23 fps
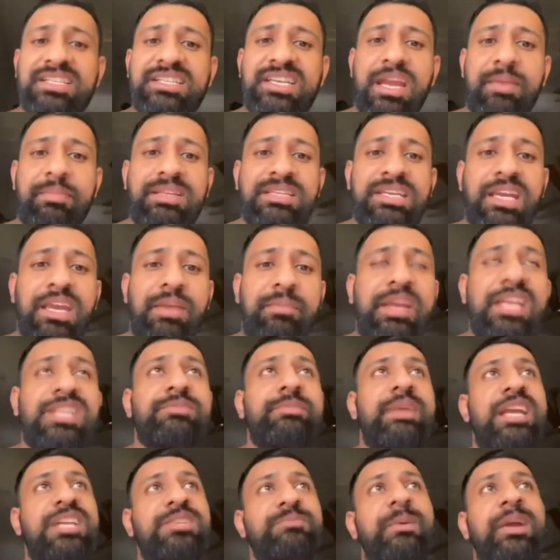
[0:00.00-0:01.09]
से छह बजे के बीच
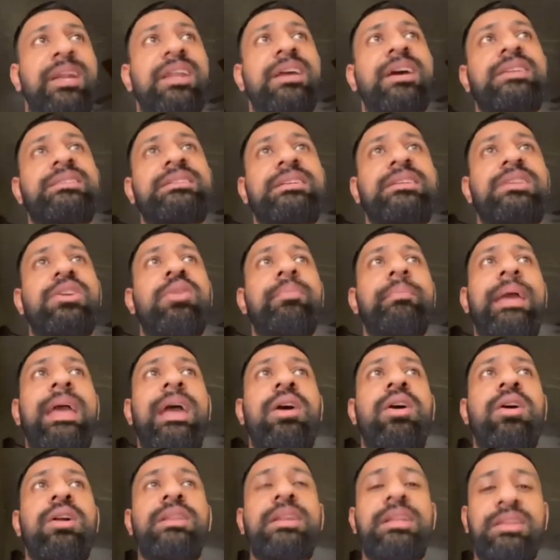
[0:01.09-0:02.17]
में एक्सपेक्ट कर सकते हो मैं
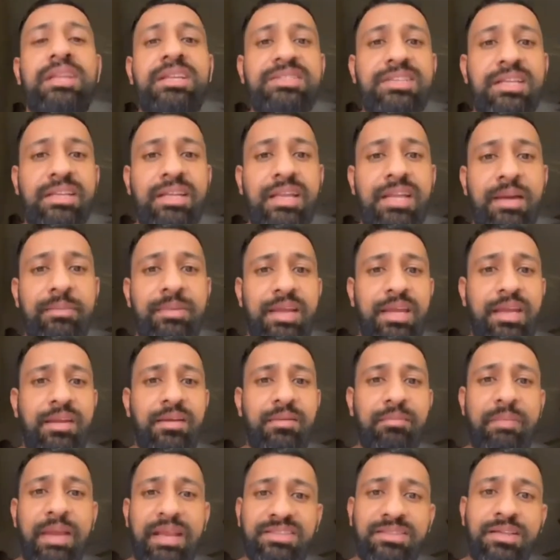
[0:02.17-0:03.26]
और नितिन चंदीला भाई
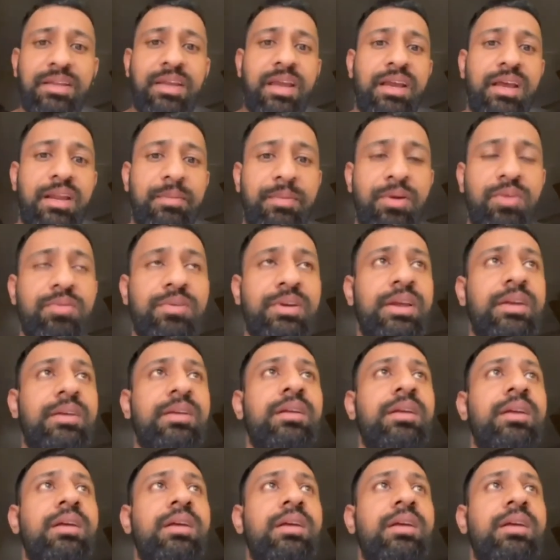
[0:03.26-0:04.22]
मैक्सिम के घर पे होंगे